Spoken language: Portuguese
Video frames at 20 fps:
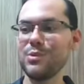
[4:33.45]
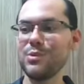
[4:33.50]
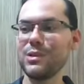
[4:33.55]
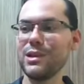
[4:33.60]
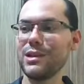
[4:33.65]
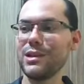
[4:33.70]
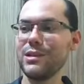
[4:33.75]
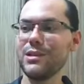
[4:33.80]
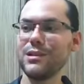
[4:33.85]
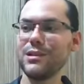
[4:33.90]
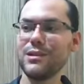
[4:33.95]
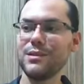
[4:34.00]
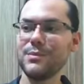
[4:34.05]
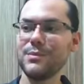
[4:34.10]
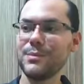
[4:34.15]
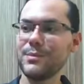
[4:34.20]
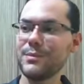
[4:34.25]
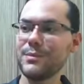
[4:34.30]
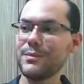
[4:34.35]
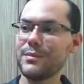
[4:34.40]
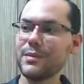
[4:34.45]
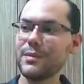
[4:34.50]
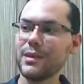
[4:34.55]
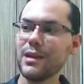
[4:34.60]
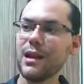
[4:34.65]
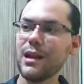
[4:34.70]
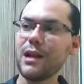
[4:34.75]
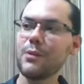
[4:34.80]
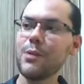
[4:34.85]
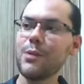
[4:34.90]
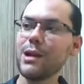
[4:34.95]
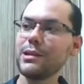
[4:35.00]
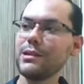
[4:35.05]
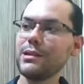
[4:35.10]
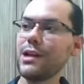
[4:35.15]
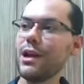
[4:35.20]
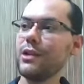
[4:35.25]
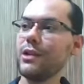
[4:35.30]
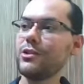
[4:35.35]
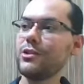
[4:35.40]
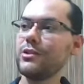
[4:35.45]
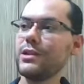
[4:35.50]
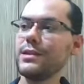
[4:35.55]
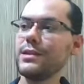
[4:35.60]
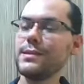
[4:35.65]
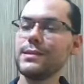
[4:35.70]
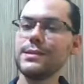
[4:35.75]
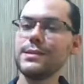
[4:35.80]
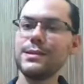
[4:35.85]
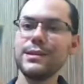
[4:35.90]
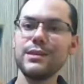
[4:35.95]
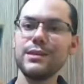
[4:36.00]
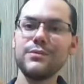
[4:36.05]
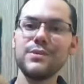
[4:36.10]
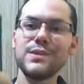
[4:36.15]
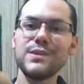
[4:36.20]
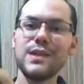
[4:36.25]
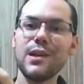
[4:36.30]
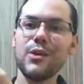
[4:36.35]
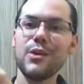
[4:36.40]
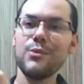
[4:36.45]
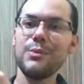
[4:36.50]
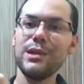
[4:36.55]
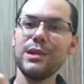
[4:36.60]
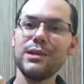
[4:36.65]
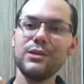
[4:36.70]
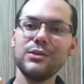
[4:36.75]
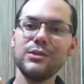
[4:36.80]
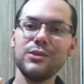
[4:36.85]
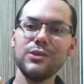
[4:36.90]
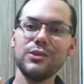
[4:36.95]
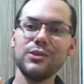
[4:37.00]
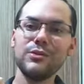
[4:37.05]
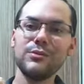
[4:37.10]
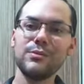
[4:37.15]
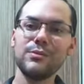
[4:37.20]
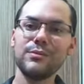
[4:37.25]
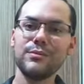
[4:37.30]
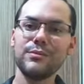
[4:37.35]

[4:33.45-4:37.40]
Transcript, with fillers: Porque a qualidade desses livros realmente